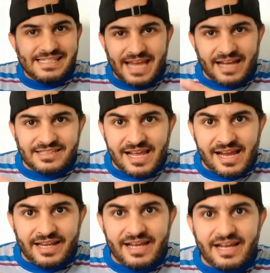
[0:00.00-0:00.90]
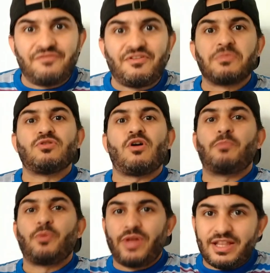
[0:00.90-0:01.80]
chega de lenga-lenga e vamos logo
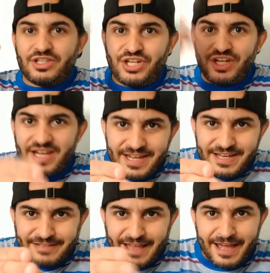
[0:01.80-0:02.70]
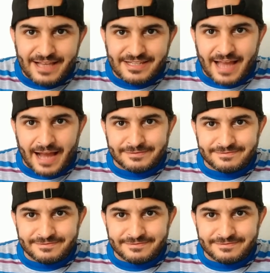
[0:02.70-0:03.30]
para o que te interessa.